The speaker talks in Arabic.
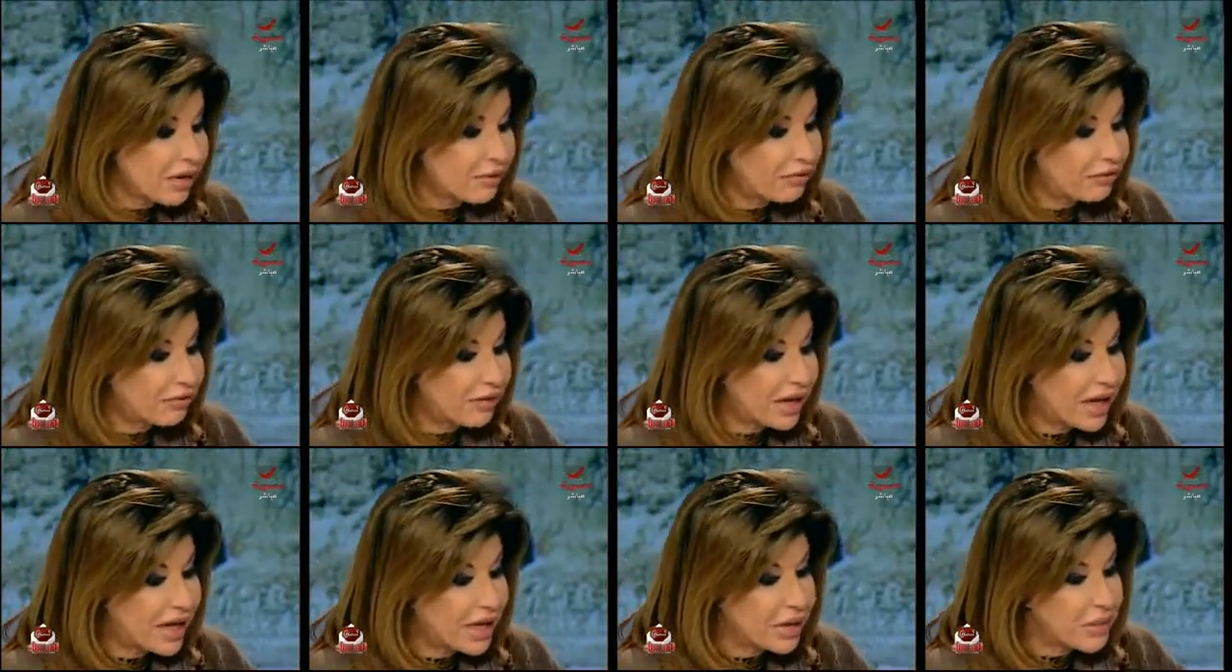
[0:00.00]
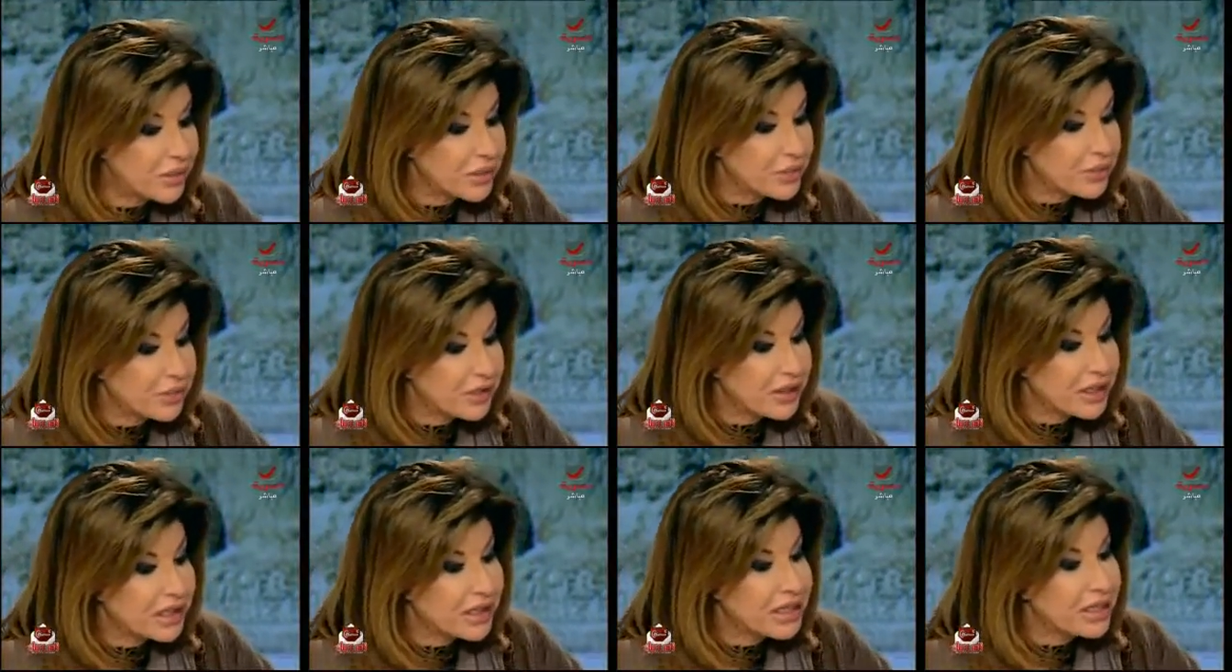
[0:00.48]

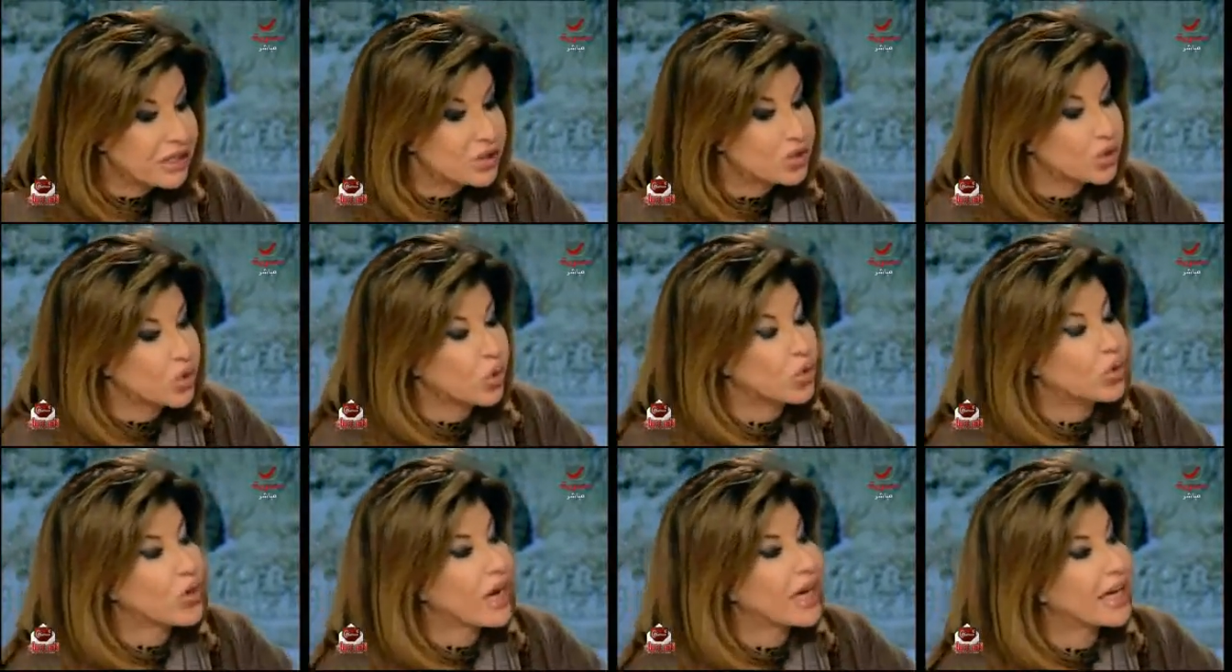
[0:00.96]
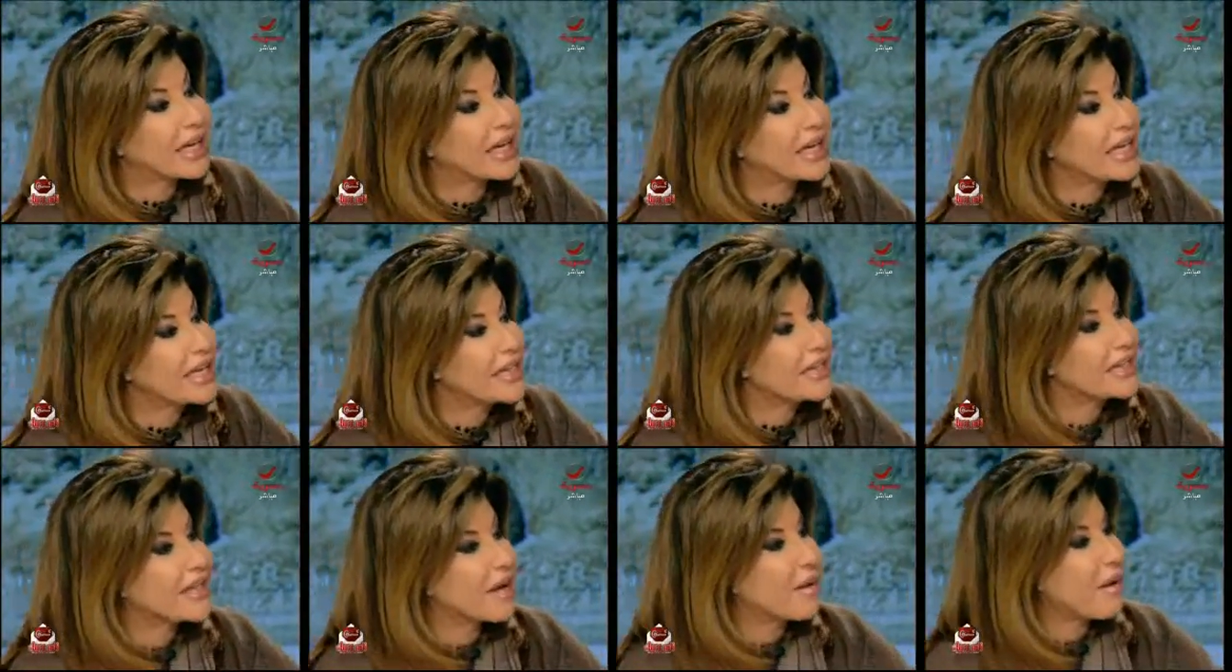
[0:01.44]
فشعورك
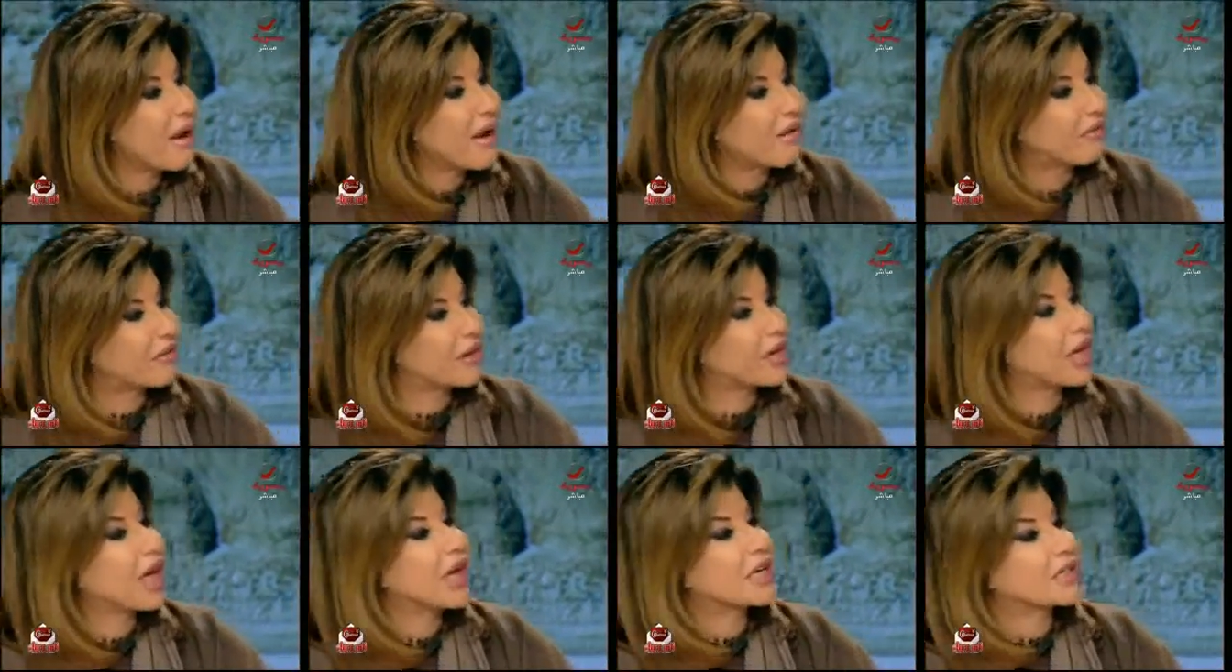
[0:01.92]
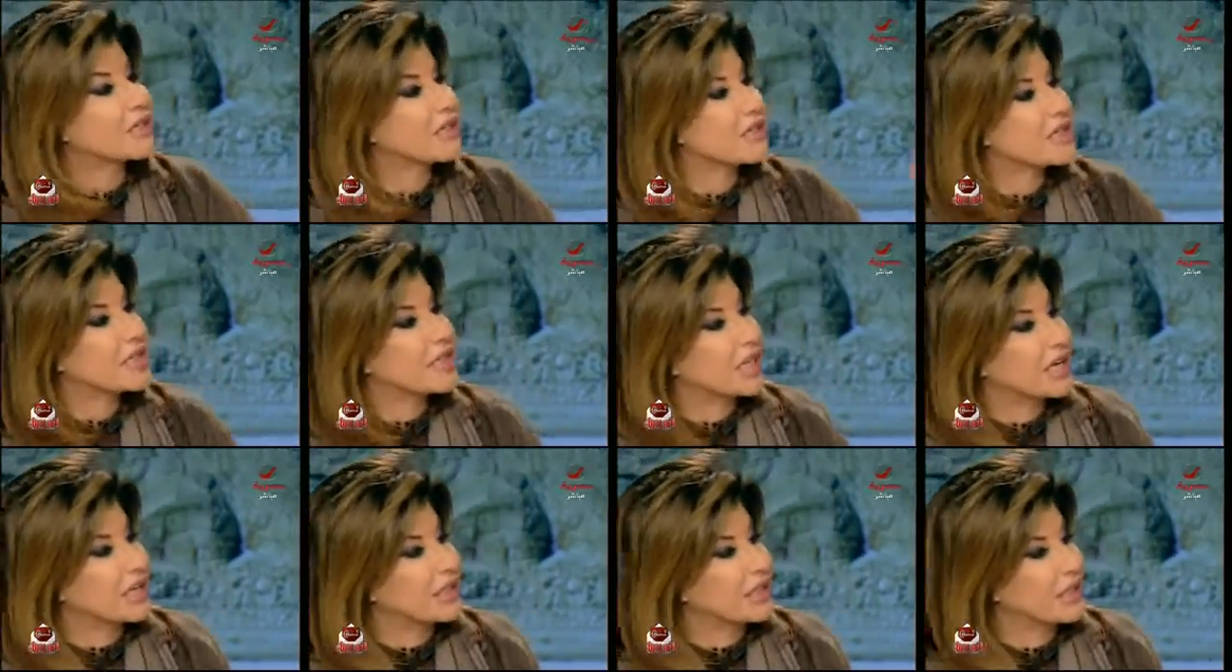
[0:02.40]
انت بقى في اللحظه
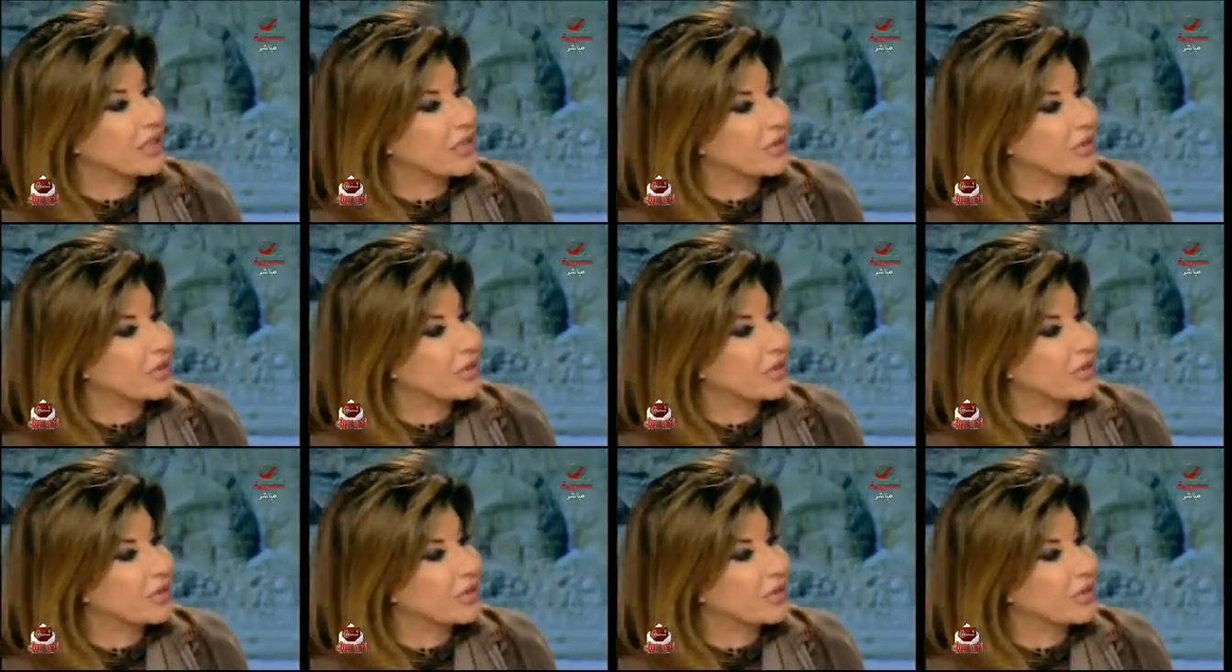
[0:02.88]
دي كان